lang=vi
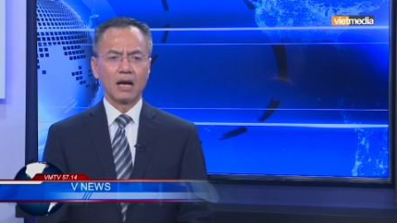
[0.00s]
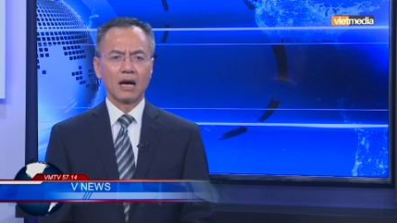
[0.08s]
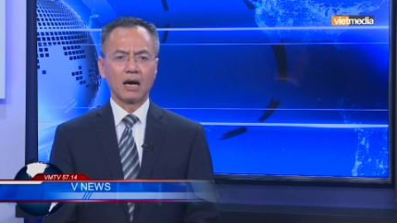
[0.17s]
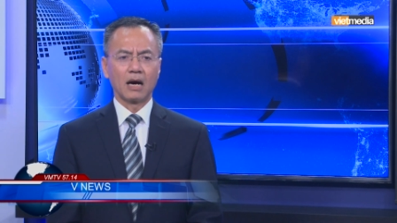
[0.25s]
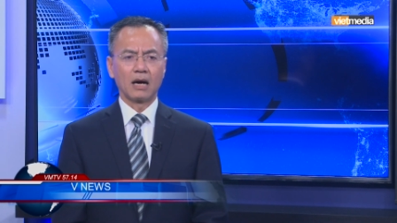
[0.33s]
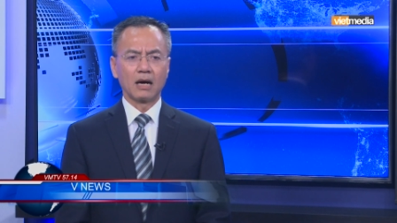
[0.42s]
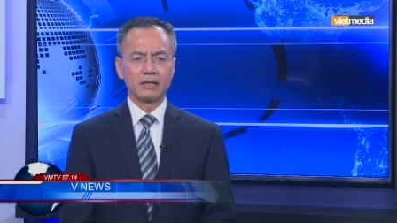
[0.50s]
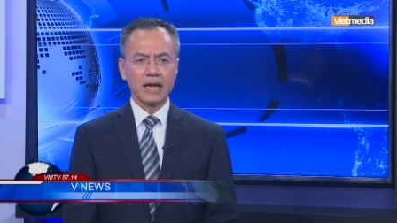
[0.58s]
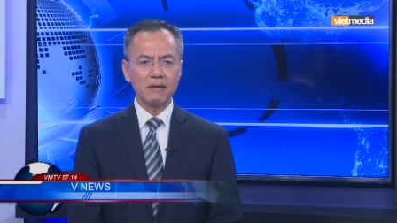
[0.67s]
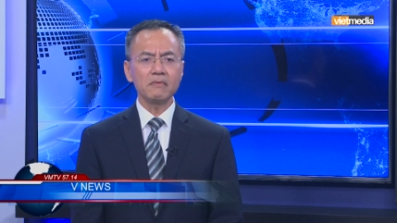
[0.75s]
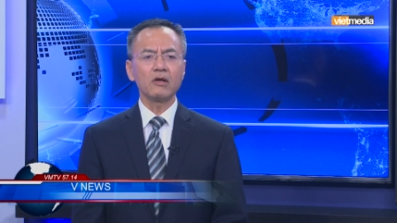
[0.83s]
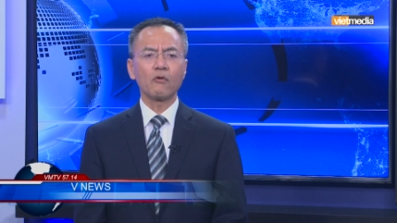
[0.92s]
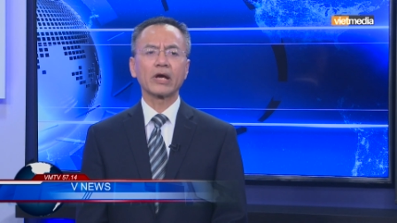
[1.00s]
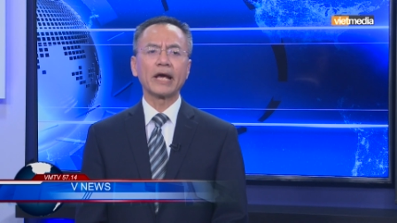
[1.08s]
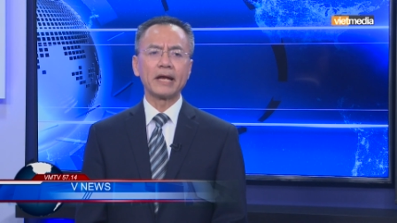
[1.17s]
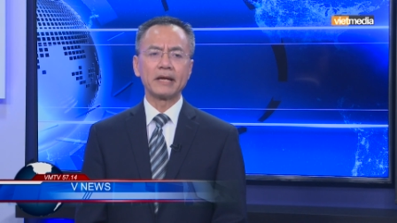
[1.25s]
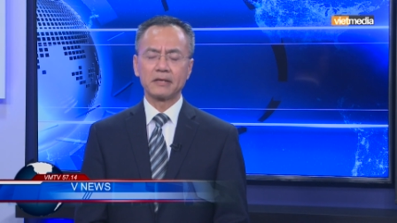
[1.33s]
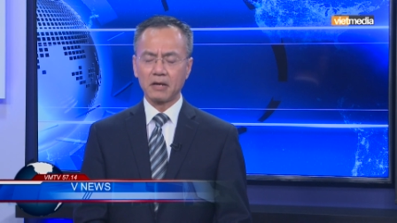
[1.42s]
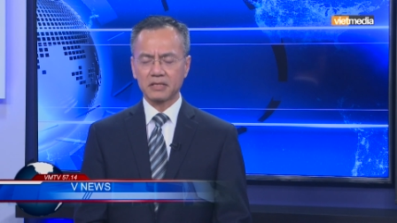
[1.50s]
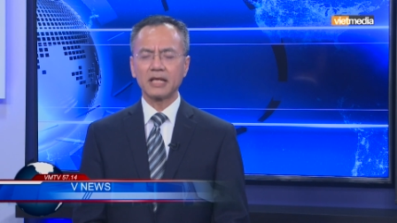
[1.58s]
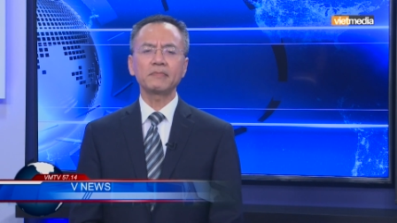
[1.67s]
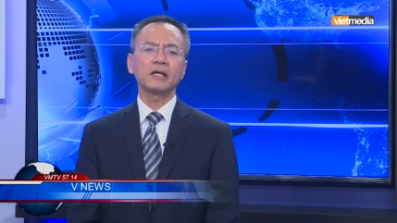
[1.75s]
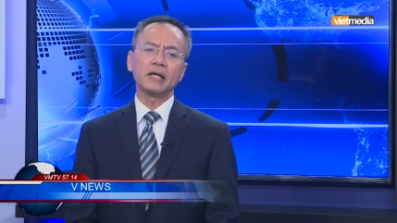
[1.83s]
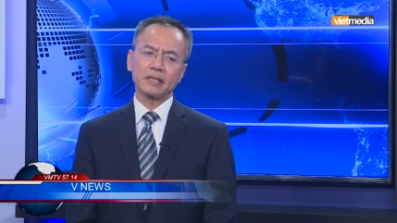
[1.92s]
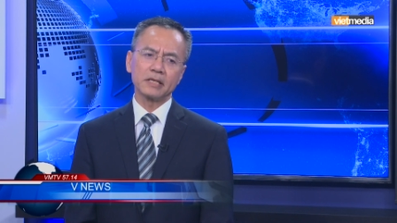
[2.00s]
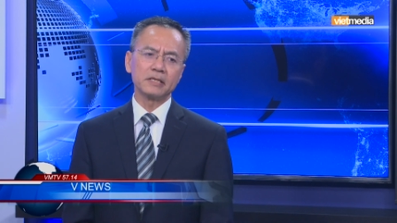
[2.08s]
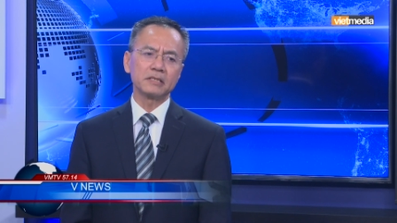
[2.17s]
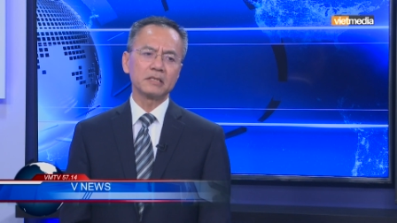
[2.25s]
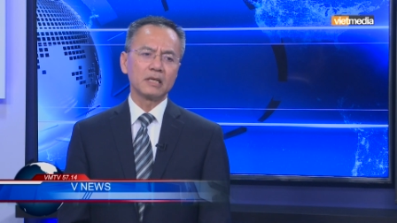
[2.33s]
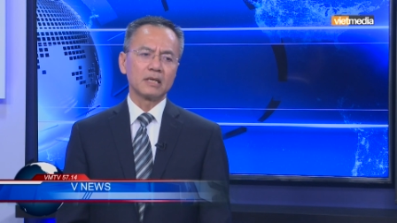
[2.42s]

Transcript: uh, đến Hoa Kỳ trực tiếp để định cư